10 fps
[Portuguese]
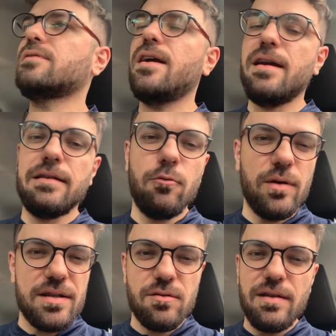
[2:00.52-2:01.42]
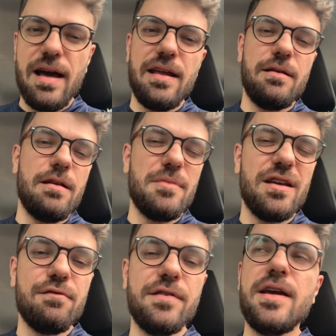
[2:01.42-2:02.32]
tem a inauguração da Arena
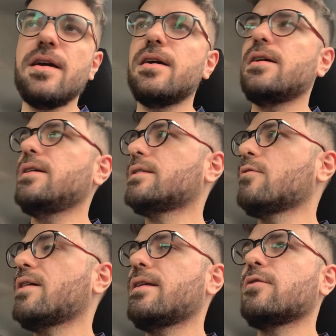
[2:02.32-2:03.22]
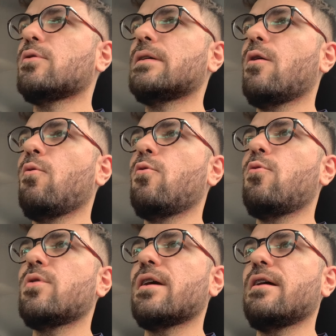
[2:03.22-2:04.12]
MRV, então, querendo ou não, o
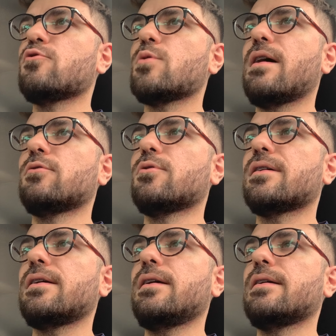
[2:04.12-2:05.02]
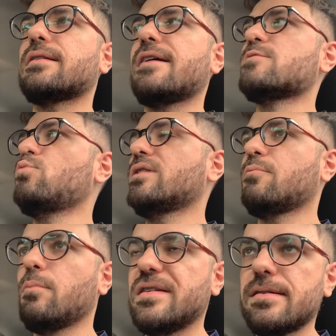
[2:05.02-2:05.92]
Hulk ele é um jogador que traz muita
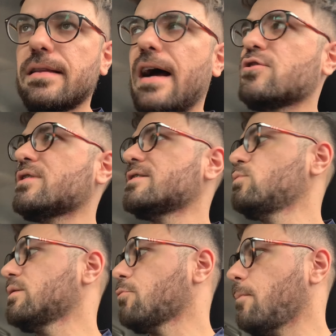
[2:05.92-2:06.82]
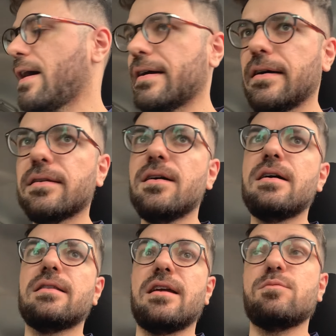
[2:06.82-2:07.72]
publicidade, traz muita propaganda,
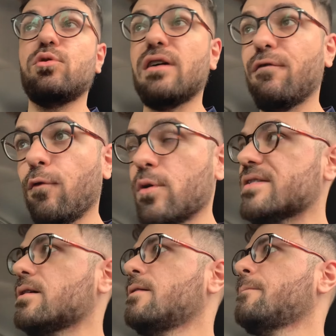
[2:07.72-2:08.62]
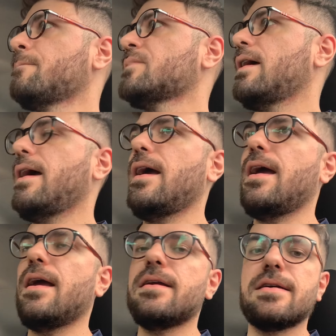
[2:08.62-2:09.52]
traz muita força
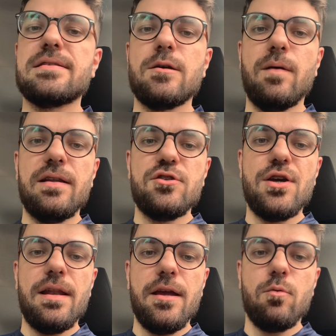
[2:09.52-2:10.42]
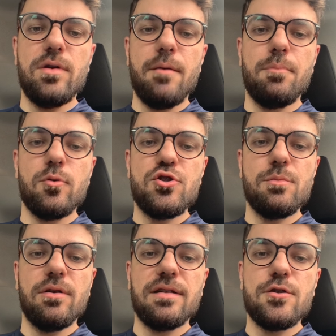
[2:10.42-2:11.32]
é, é em questão ali de elenco, né, para o
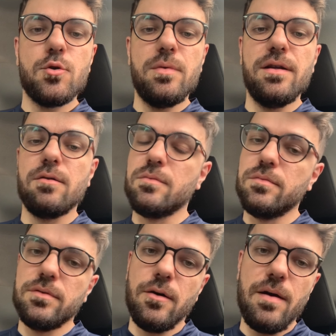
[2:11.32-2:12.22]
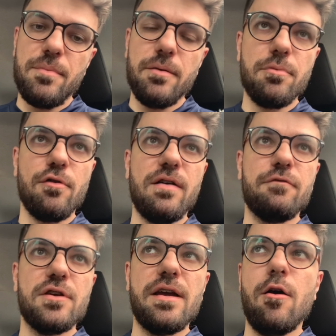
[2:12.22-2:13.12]
time do Atlético Mineiro. Então, é bem
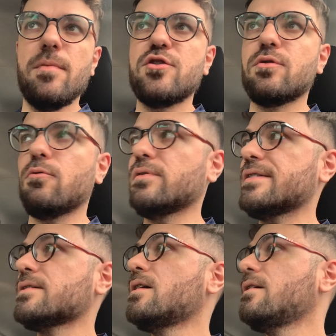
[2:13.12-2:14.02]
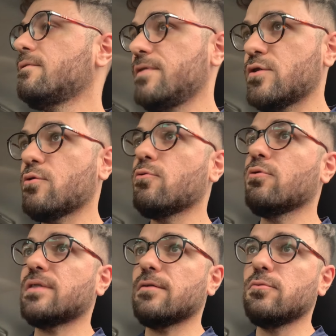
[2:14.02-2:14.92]
provável que realmente não aconteça, visto que o
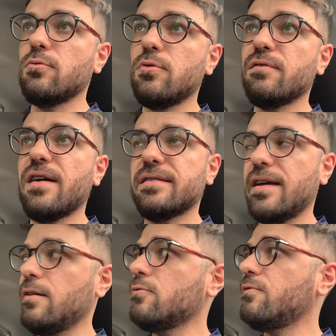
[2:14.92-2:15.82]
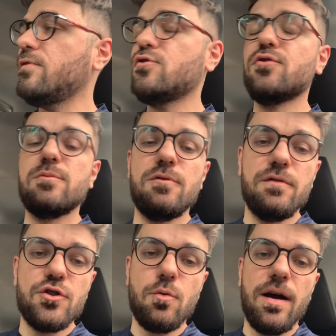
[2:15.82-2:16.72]
contrato do Hulk vai até o fim de
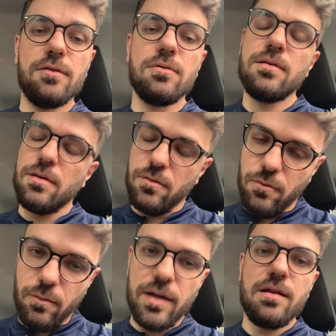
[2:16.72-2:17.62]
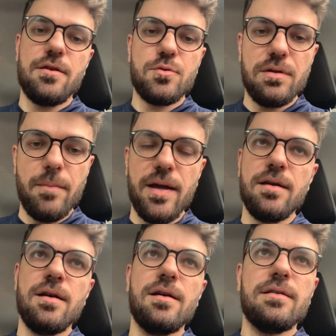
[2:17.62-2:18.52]
2024 com o Atlético também.
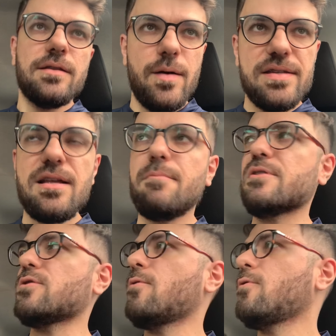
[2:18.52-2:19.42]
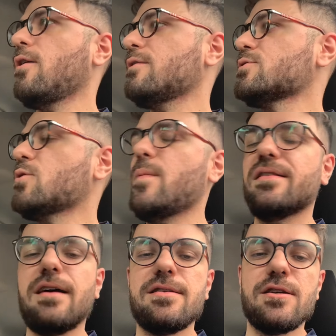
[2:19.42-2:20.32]
Então é isso aí, pessoal. Coloca nos
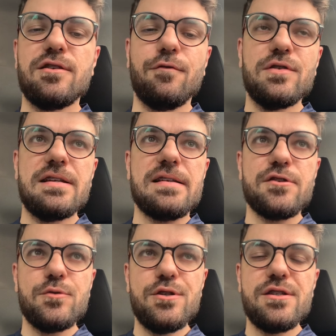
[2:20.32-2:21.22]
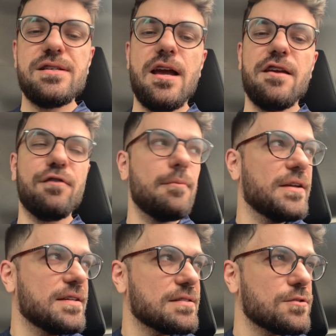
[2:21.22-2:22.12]
comentários aí o que vocês acham disso. E aí,
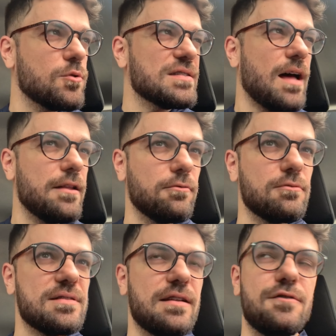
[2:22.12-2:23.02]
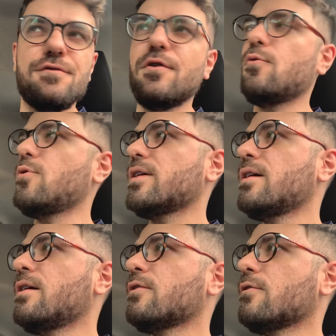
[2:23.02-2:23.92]
flamenguistas, gostariam ou não gostariam de ver o Hulk
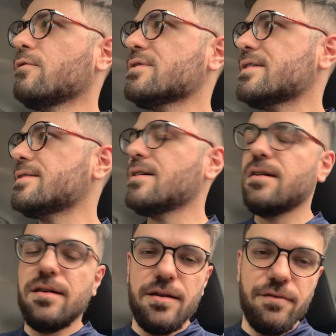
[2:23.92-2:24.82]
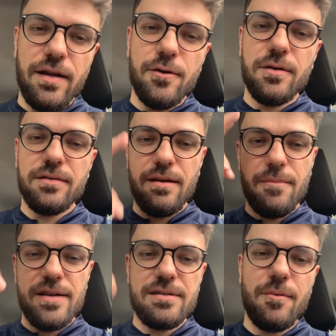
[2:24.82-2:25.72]
com vocês? E valeu, até
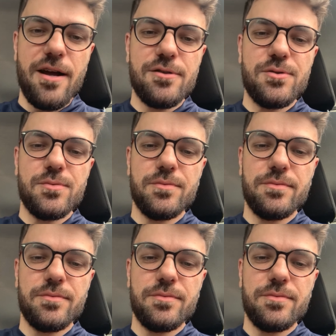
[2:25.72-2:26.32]
mais, abraço.